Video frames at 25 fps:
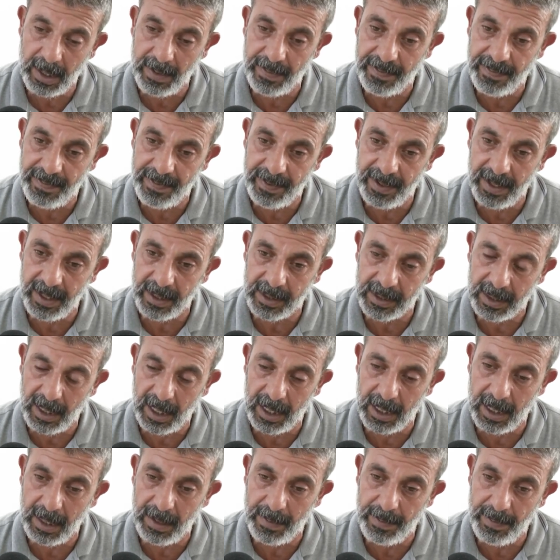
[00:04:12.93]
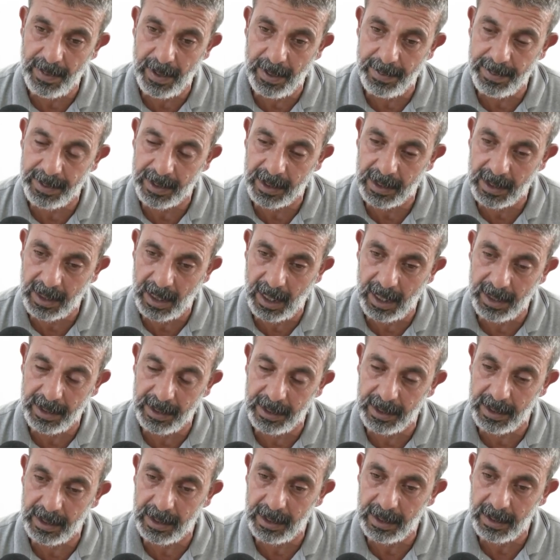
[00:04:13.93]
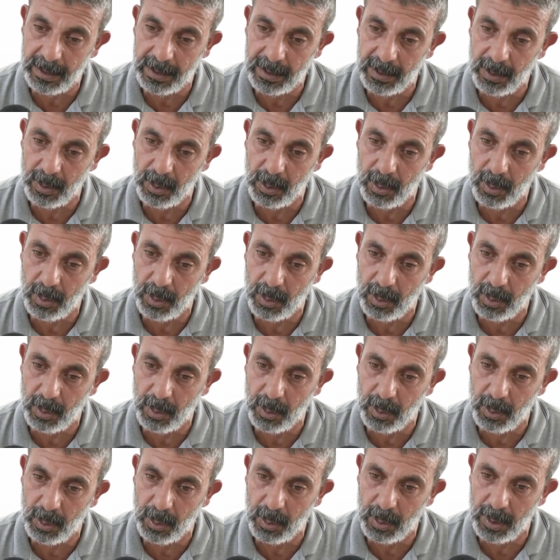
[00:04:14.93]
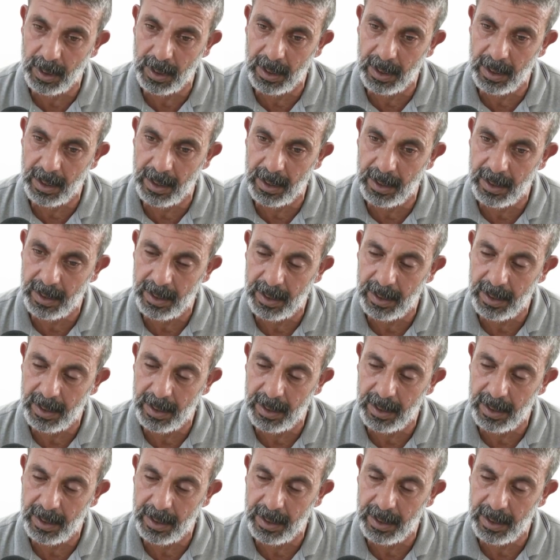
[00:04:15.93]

لفيت على الباب الثاني ونيمت